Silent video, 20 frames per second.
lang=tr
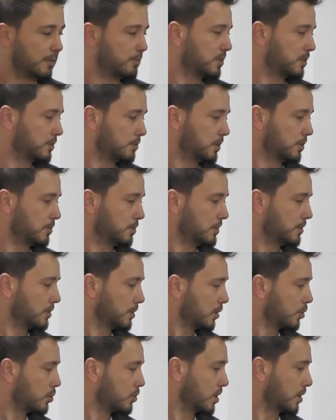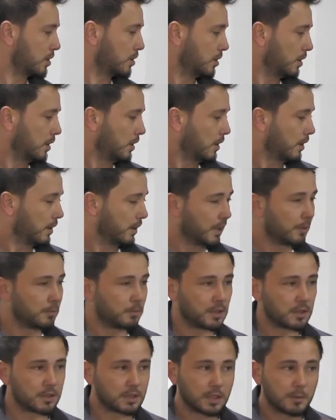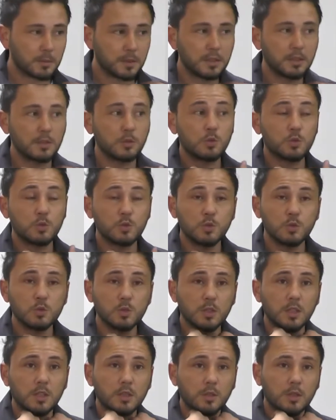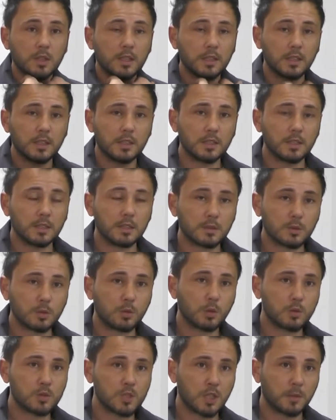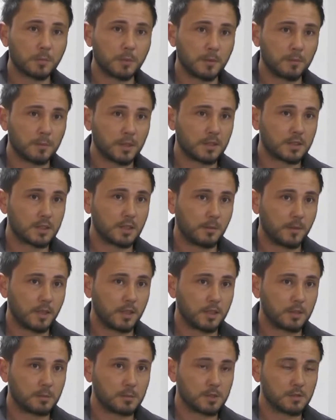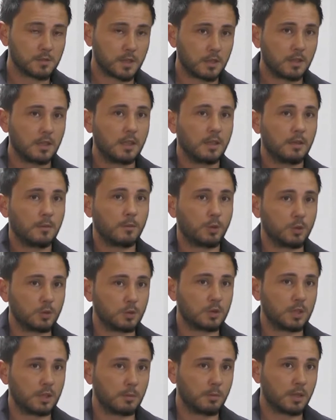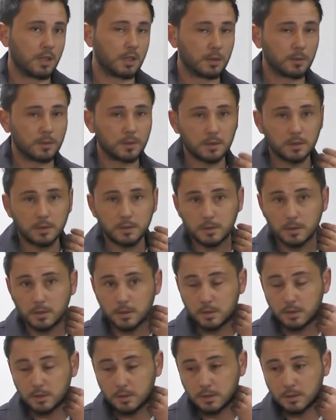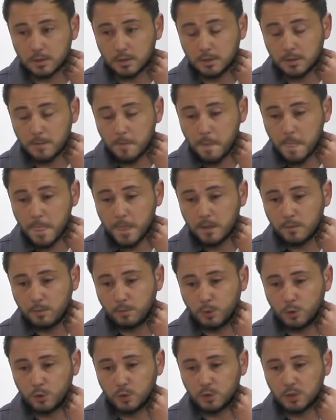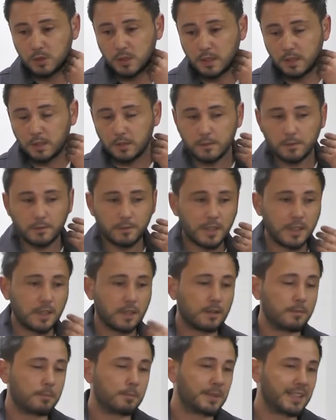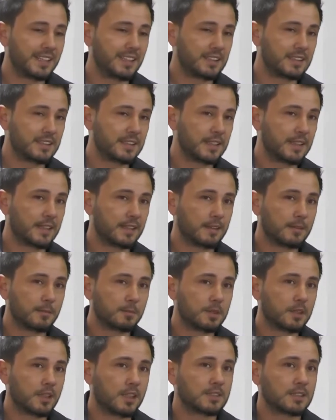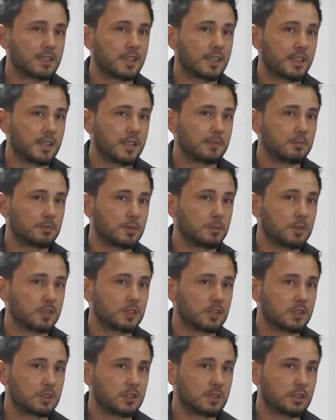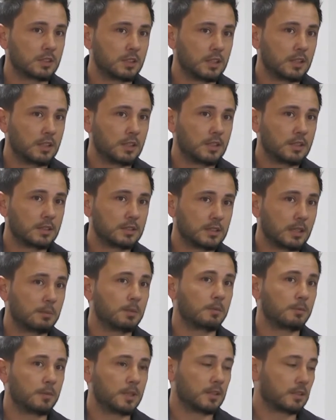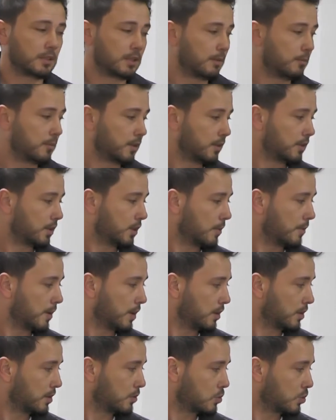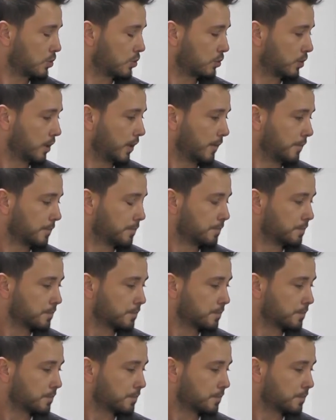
hepsi birbirinden özel. Emniyet kemeri küçük çocuklara göre e, 4x emniyet kemerlerimiz var. Boyundan bağlamalı. E, boyunda veya belinde bir hasar yaratmaması için Tam emniyette emniyet kemerleri çoğunda.